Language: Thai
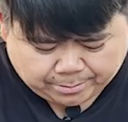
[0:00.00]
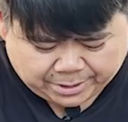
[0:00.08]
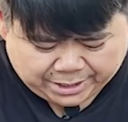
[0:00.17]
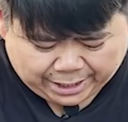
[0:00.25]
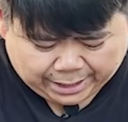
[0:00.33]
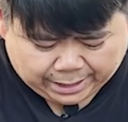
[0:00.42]

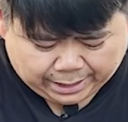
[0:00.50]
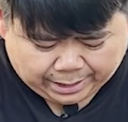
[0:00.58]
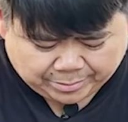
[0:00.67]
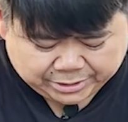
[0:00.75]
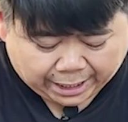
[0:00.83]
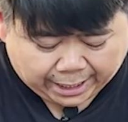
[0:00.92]
ไม่อยากให้
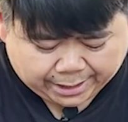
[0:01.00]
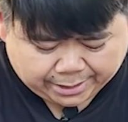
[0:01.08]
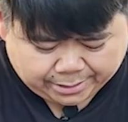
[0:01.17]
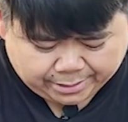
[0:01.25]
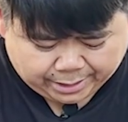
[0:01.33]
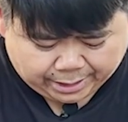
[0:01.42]
มันตาย
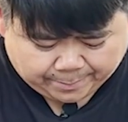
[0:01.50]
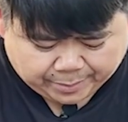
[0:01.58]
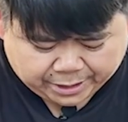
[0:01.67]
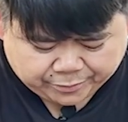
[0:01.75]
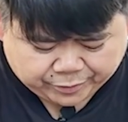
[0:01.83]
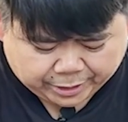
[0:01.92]
นะฮะเพ
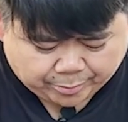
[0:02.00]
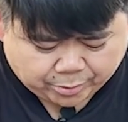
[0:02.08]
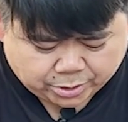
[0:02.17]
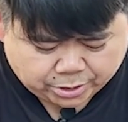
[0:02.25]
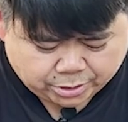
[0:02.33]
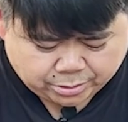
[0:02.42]
ย์เซฟก็
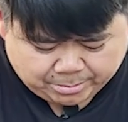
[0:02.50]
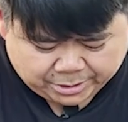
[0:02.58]
คือ